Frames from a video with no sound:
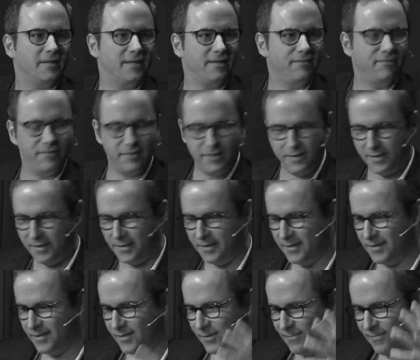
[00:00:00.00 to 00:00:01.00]
Ich will
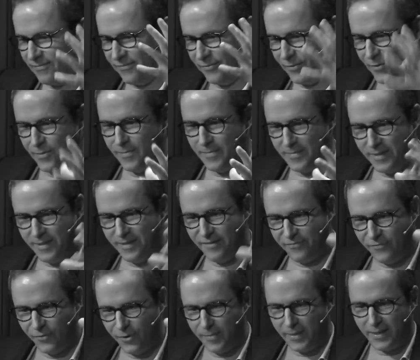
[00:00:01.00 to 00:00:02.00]
in so einem Film in eine
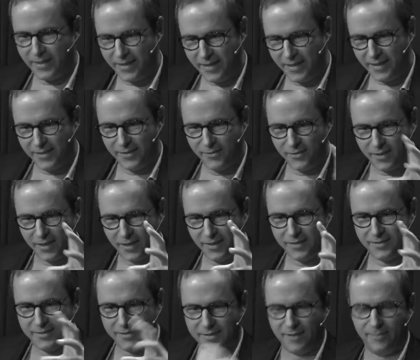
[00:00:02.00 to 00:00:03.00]
Firma gehen und
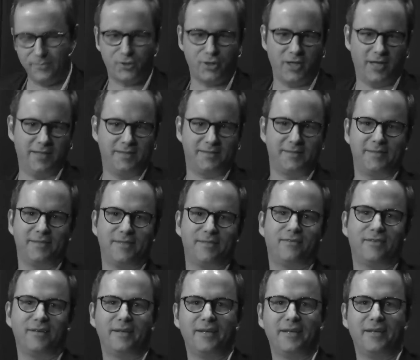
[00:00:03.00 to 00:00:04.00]
alle zusammenscheißen. Das
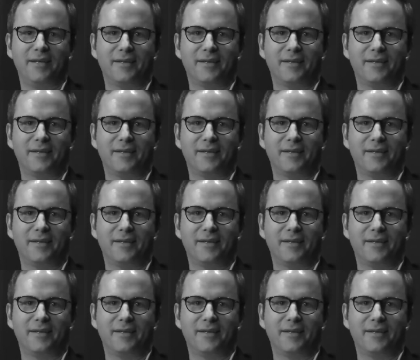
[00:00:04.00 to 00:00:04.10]
fand ich.